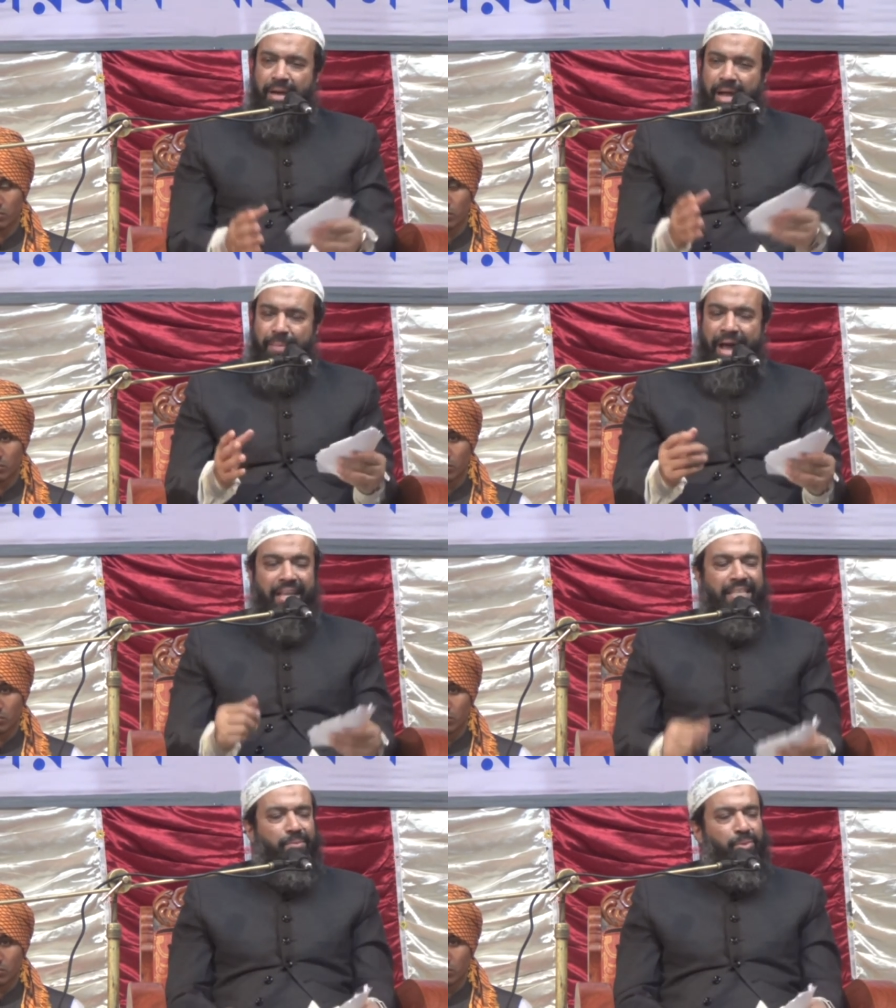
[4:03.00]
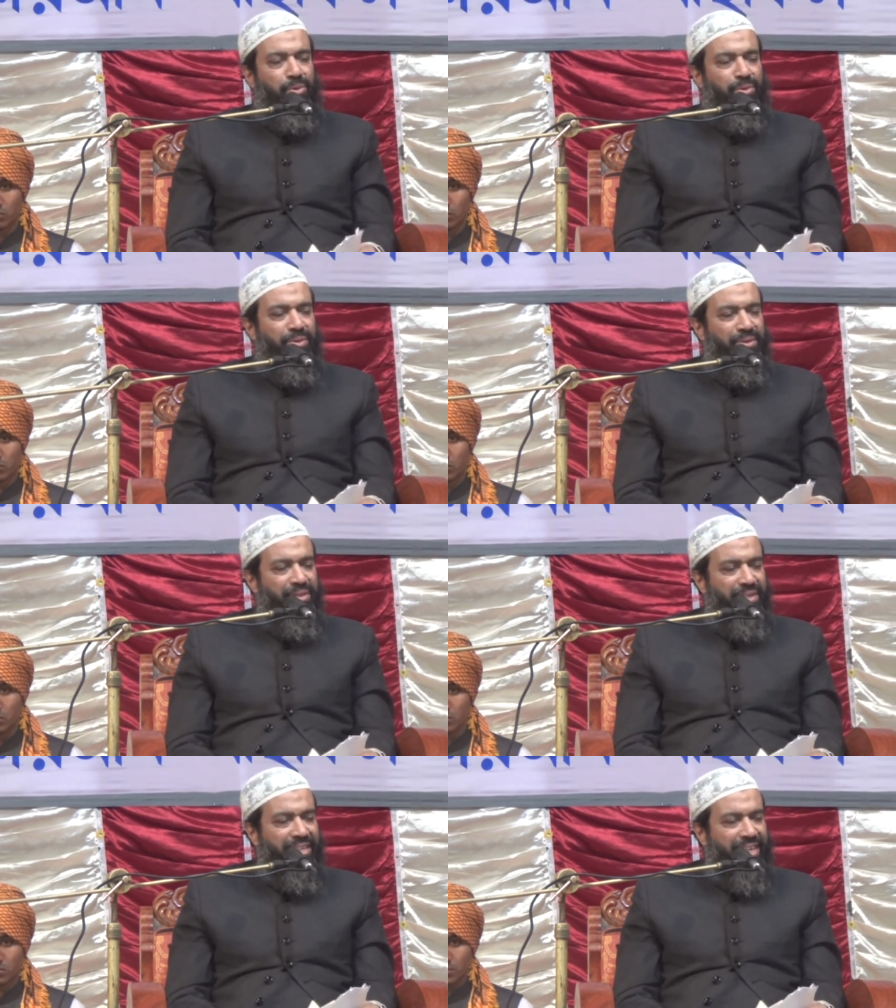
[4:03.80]
আমরা বাইরে যাব
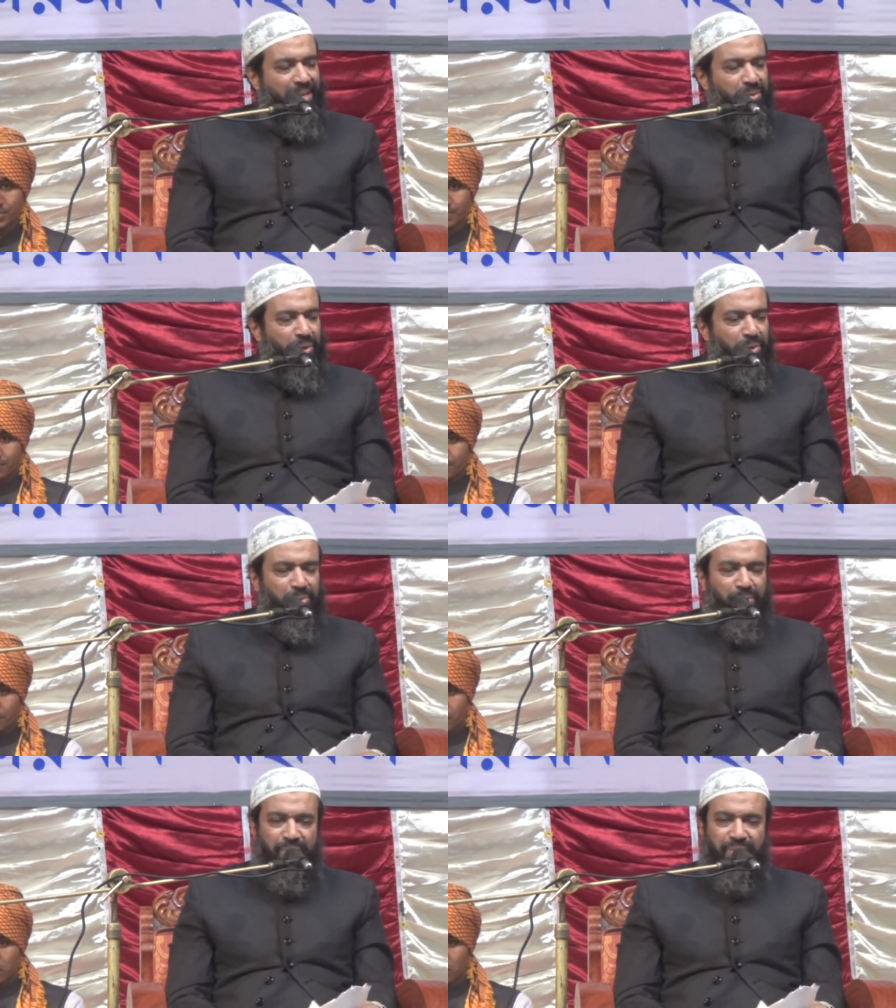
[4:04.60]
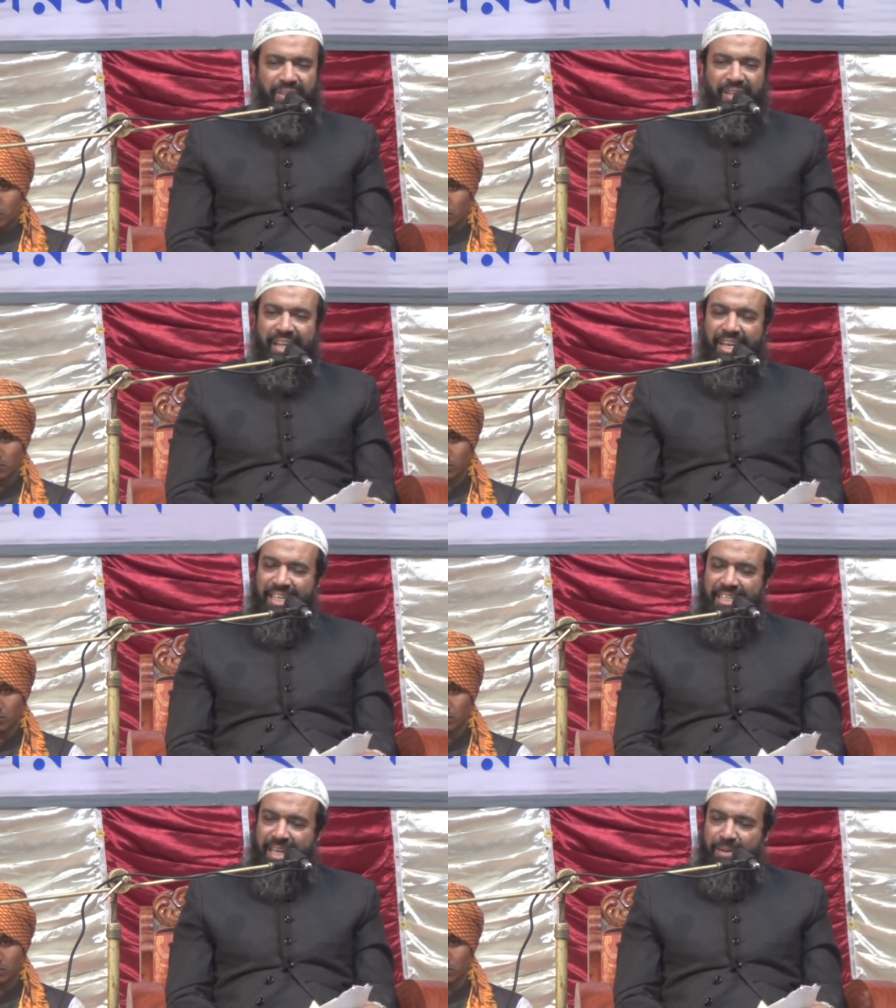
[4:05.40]
কাজ করব
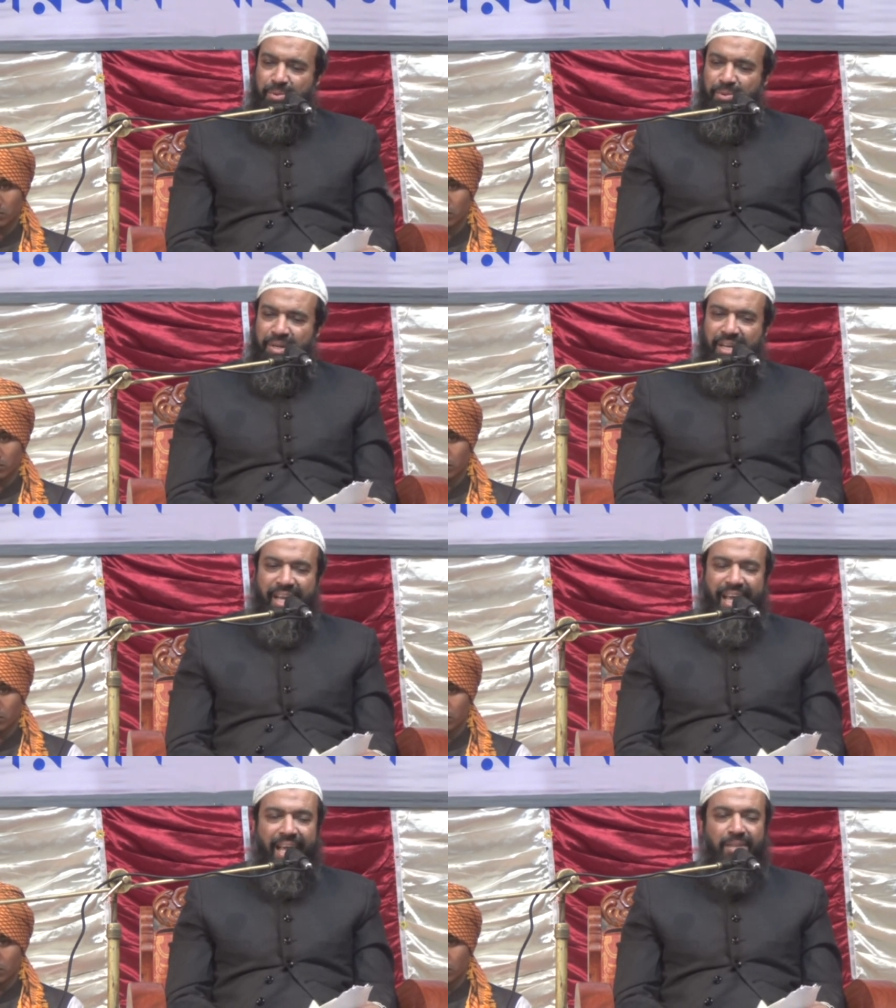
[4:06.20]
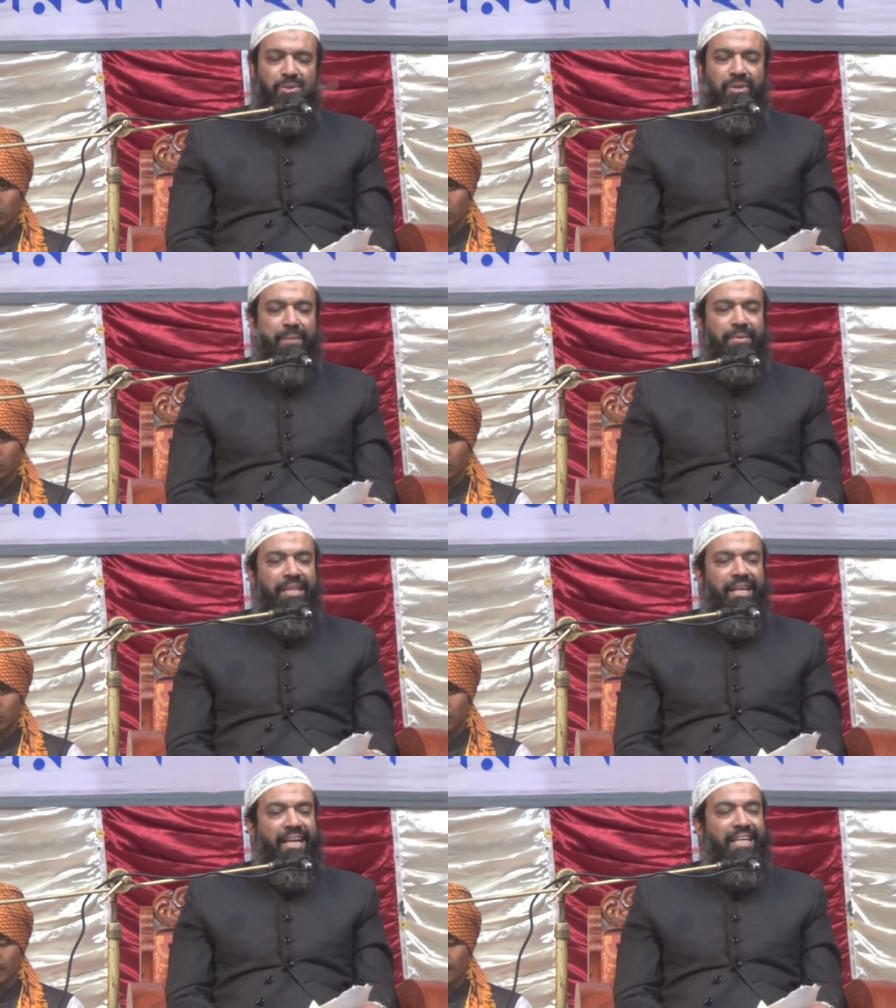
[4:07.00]
রিক্সা চালাবো এই জন্য
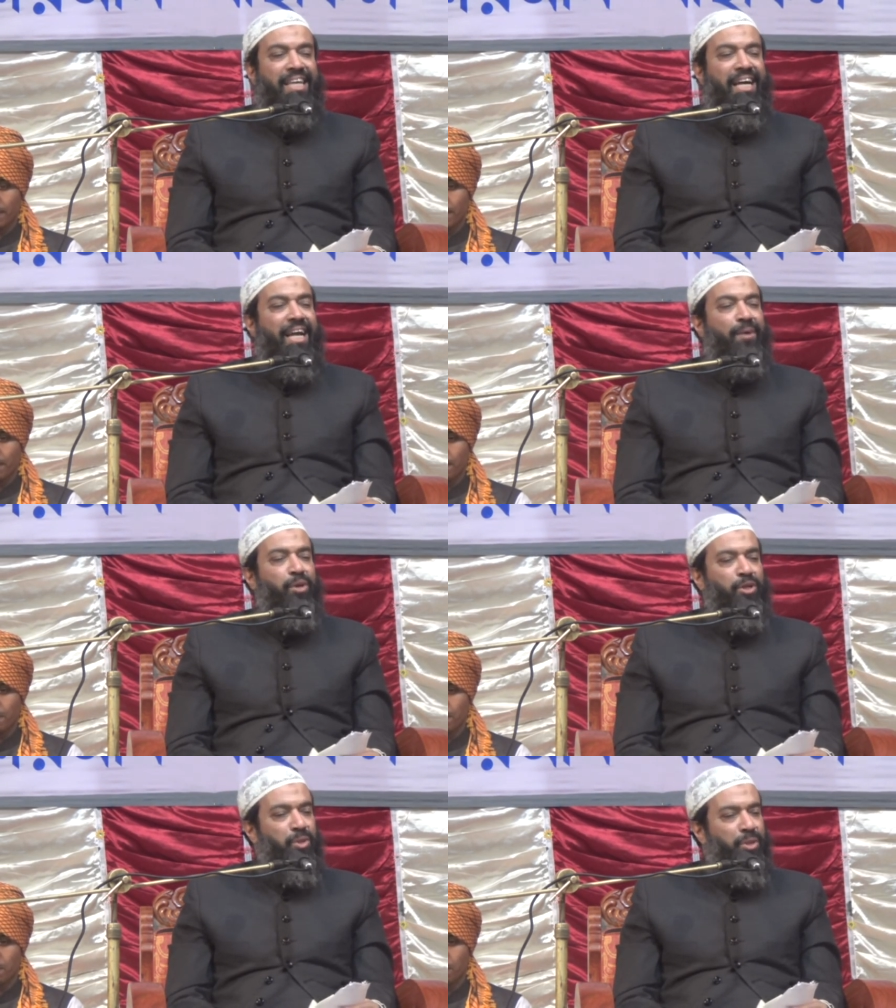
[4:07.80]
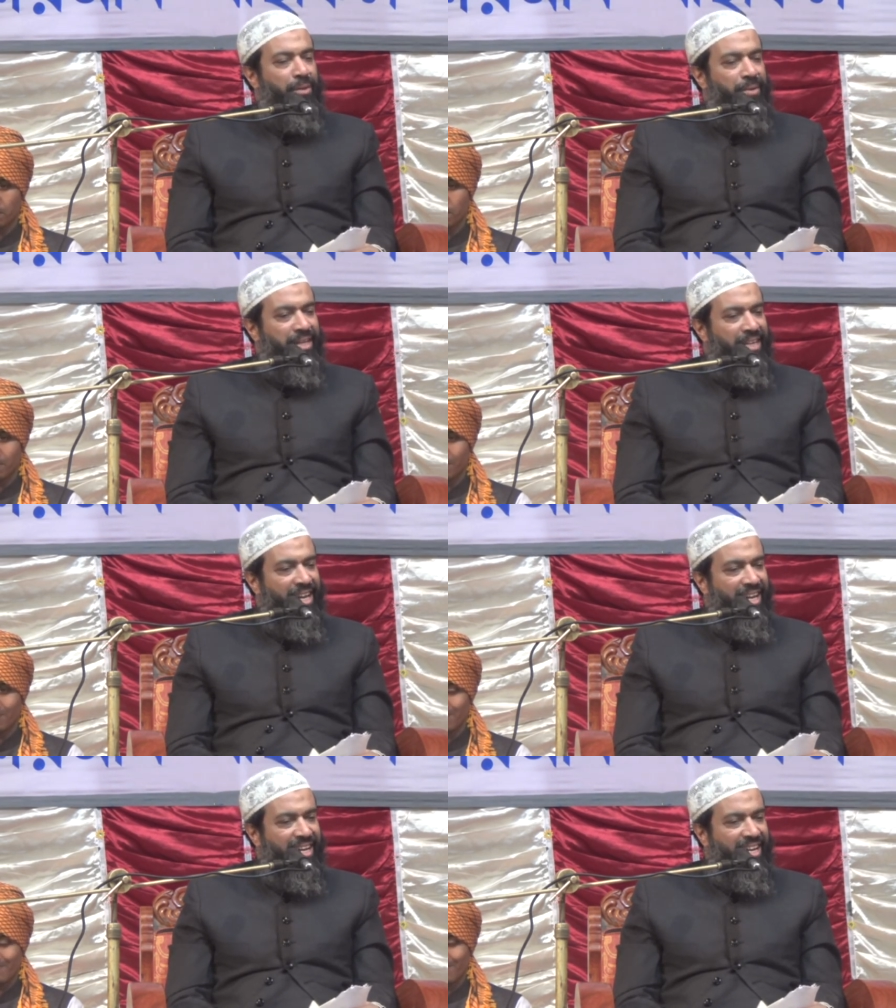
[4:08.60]
আমাদের একটা জাঙ্গিয়া পরে চলতে হবে ঠিক
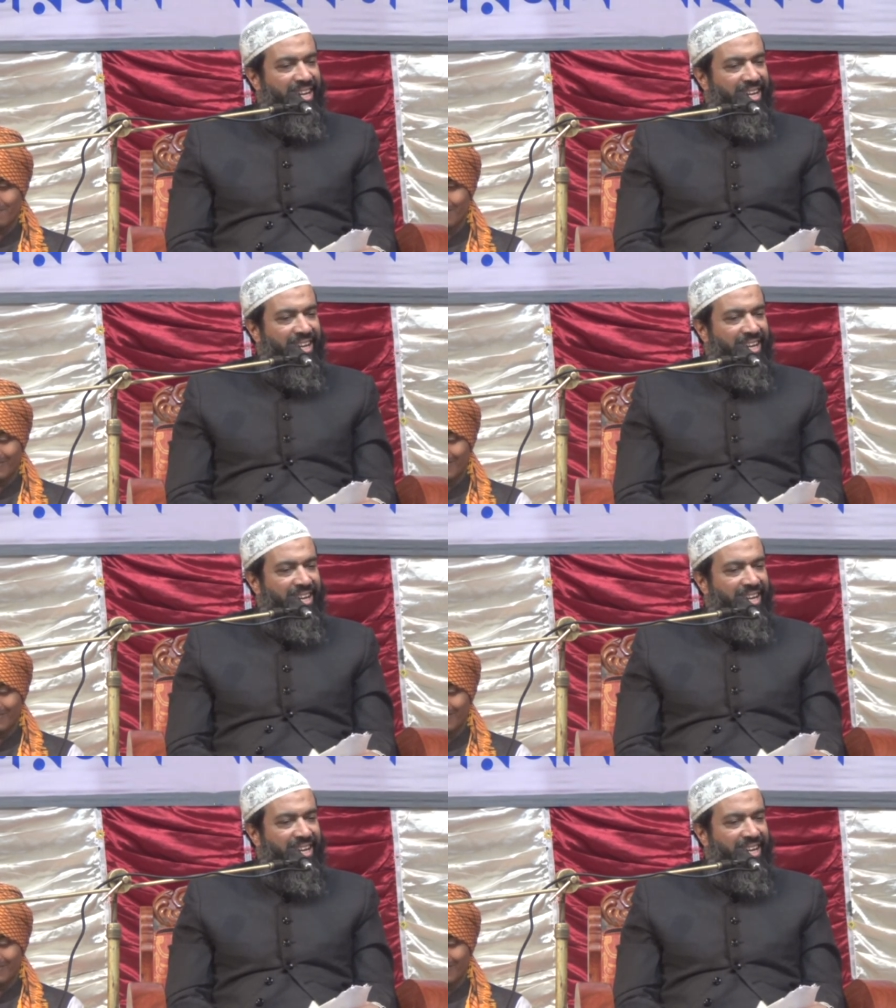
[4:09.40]
না ঠিক না